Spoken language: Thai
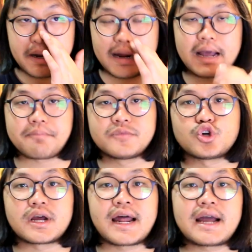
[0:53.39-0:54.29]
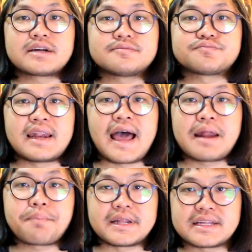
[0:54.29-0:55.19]
นะครับจนกระทั่งร้า
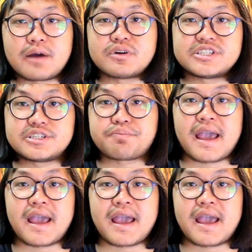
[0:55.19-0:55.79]
นปิดตั้งแต่วันที่